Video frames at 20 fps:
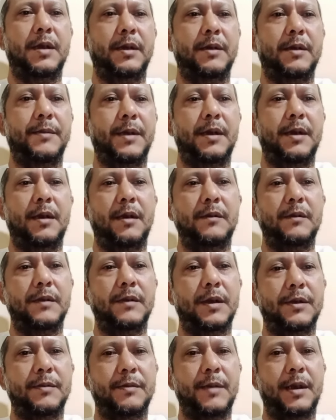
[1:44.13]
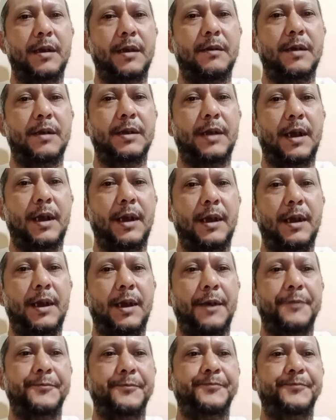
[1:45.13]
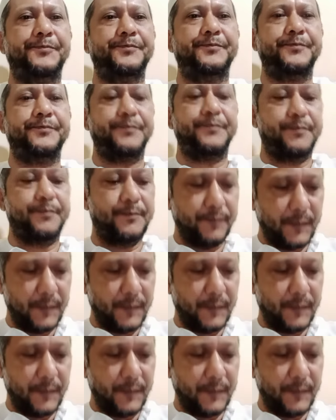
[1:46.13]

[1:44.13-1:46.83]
sabda Nabi Muhammad SAW,